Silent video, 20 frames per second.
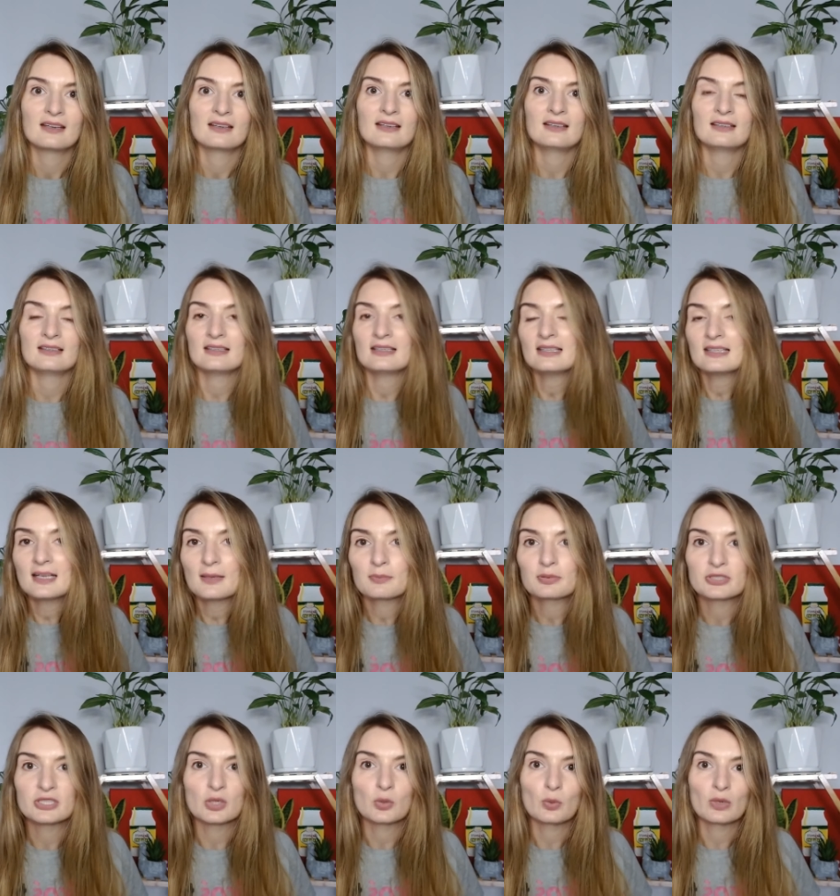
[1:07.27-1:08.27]
E, I na
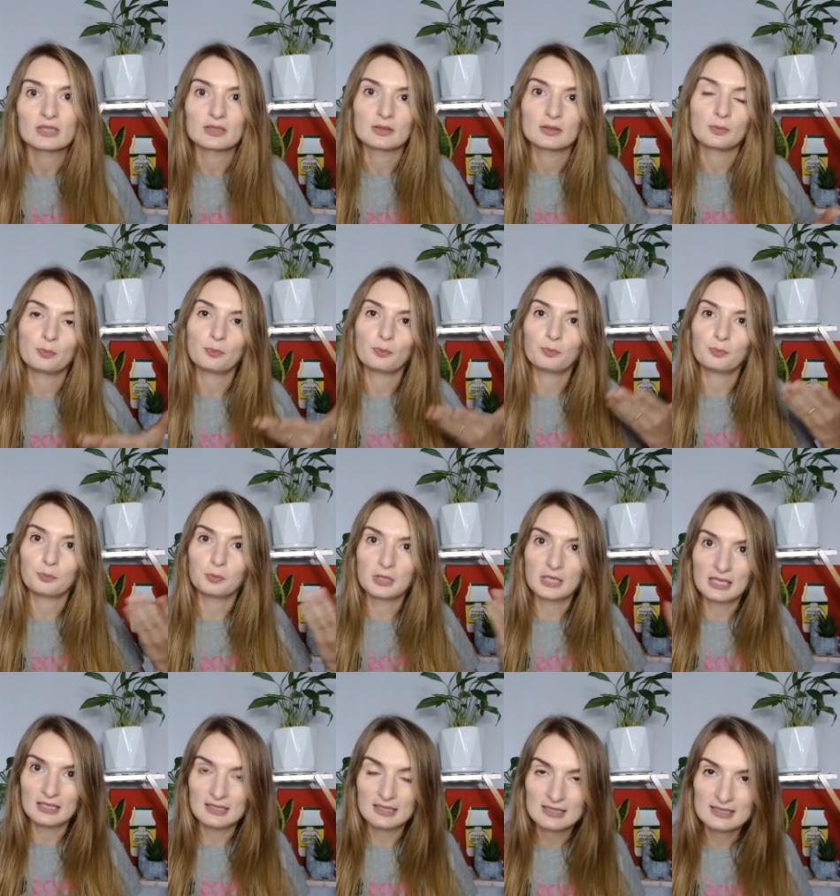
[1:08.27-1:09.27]
przykład,
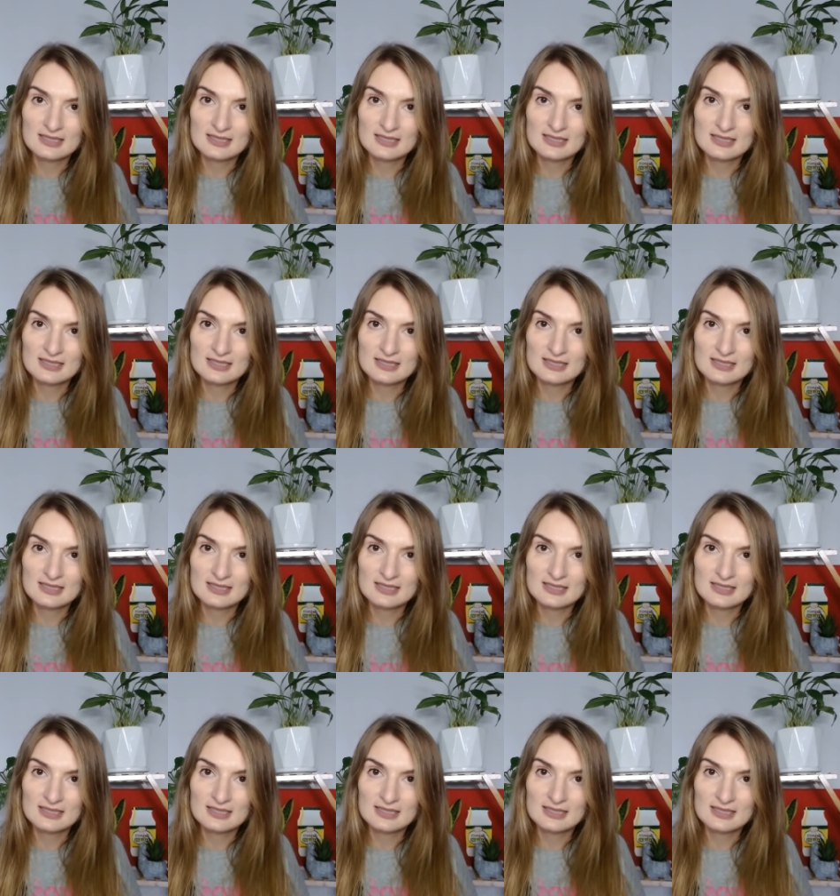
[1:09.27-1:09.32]
kiedy